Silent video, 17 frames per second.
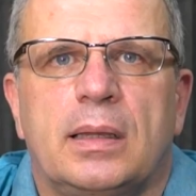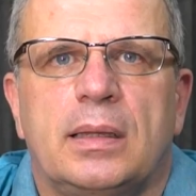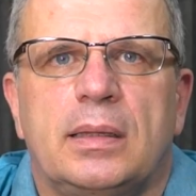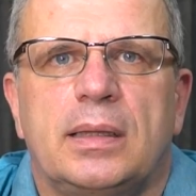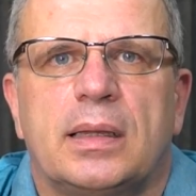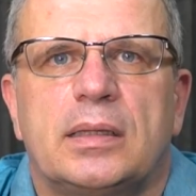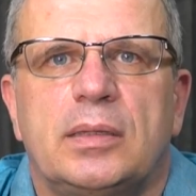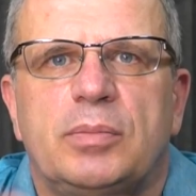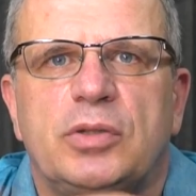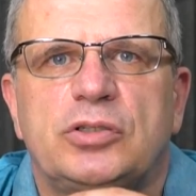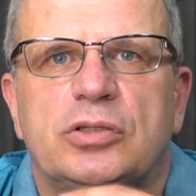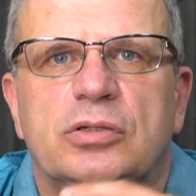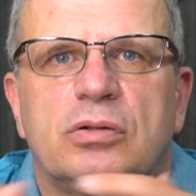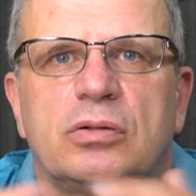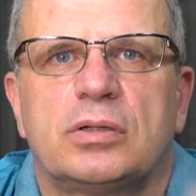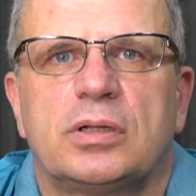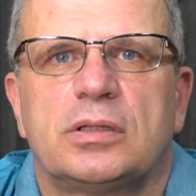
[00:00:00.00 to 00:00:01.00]
Jaki będzie
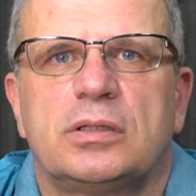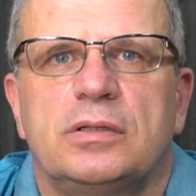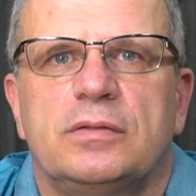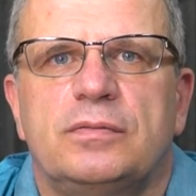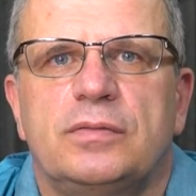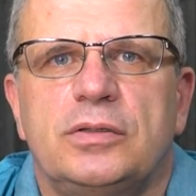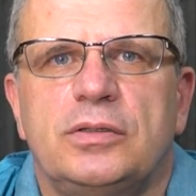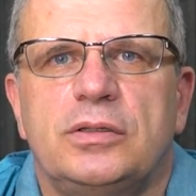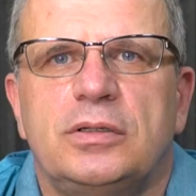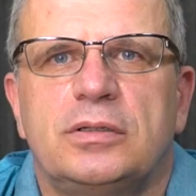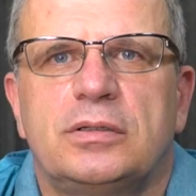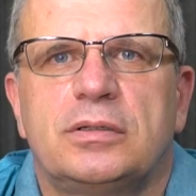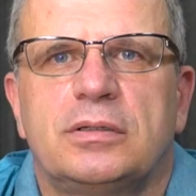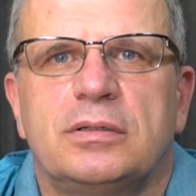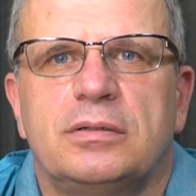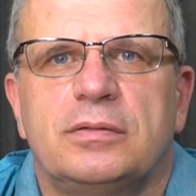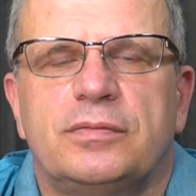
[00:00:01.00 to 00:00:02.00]
konkretny
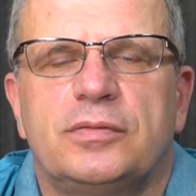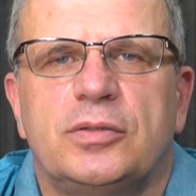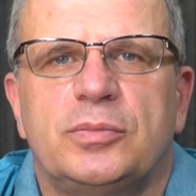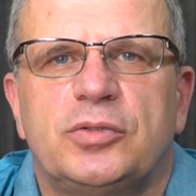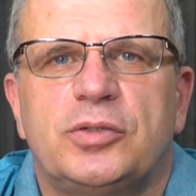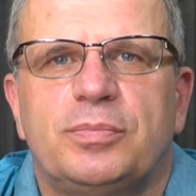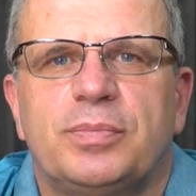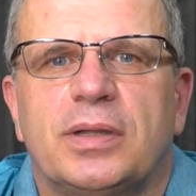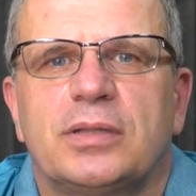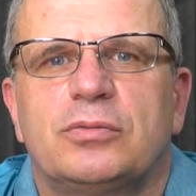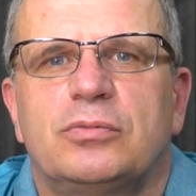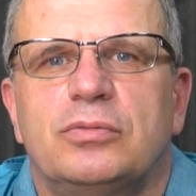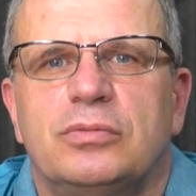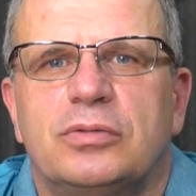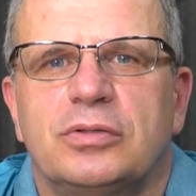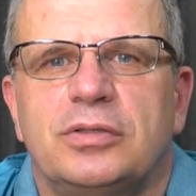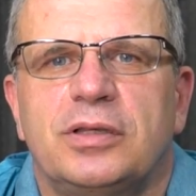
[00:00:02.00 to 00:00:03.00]
wynik w tym
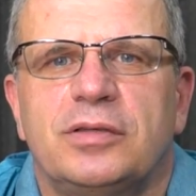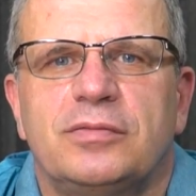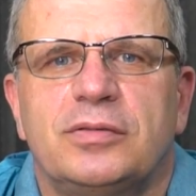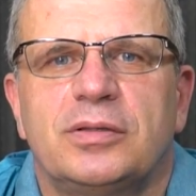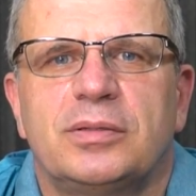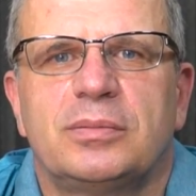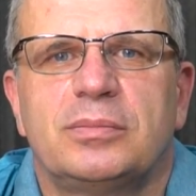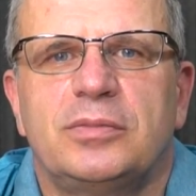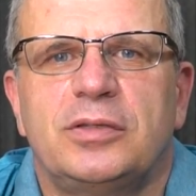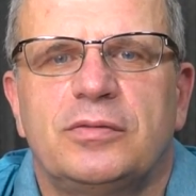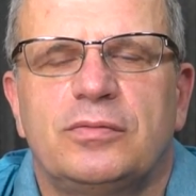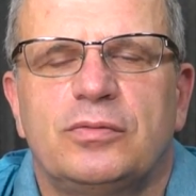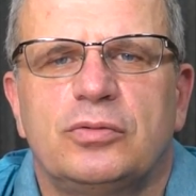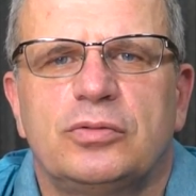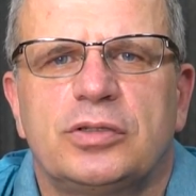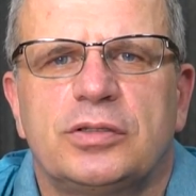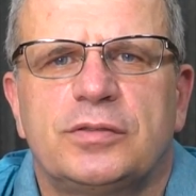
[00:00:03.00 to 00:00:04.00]
przypadku, to nie wiem, nie
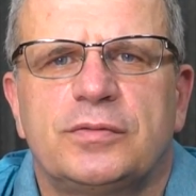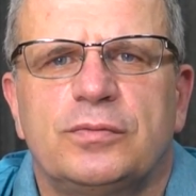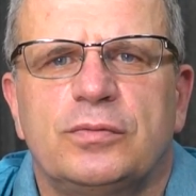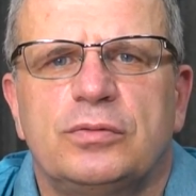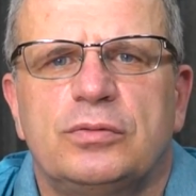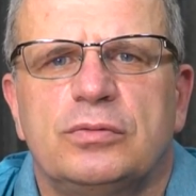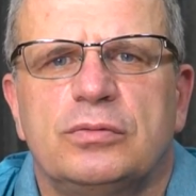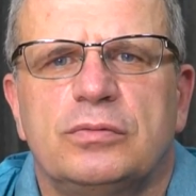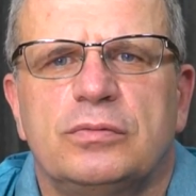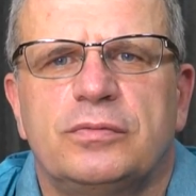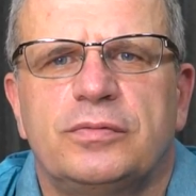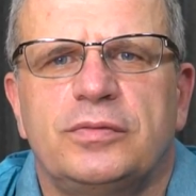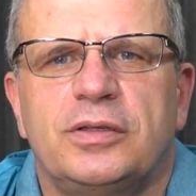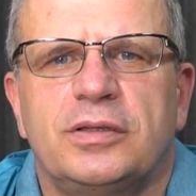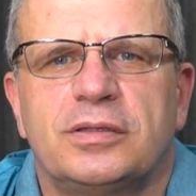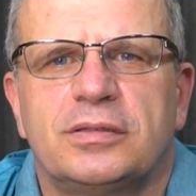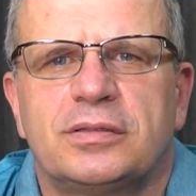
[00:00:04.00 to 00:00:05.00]
wróżę z fusów,
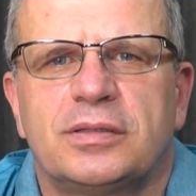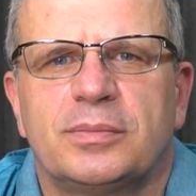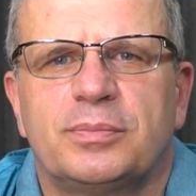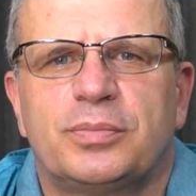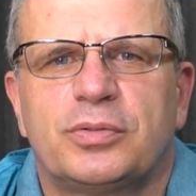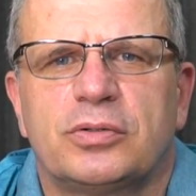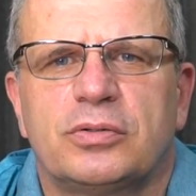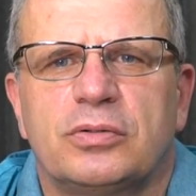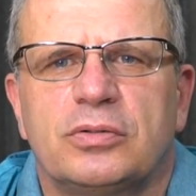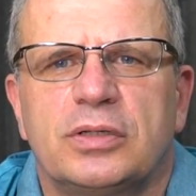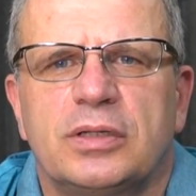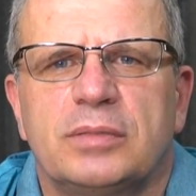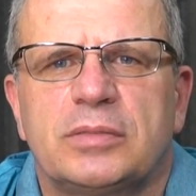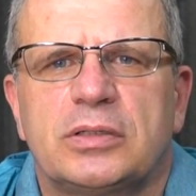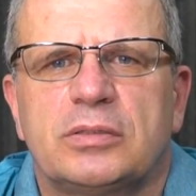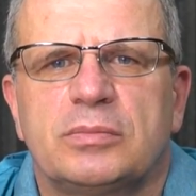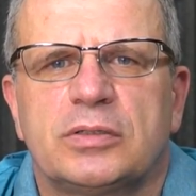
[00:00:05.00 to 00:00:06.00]
nie jestem
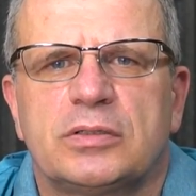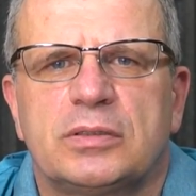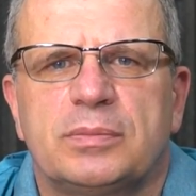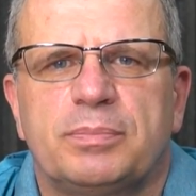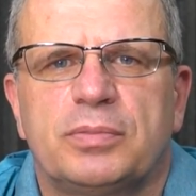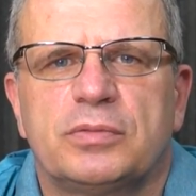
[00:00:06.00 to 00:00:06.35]
prorokiem, natomiast